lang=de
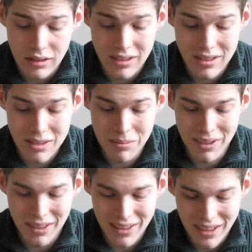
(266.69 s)
Dass
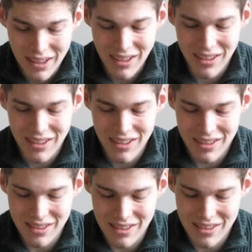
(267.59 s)
Marie äh,
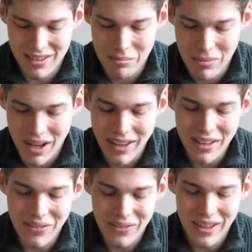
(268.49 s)
äh, die
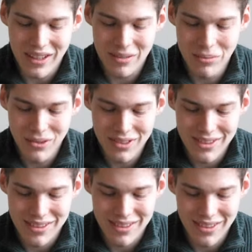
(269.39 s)
meine werden
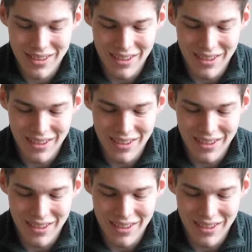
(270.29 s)
muss.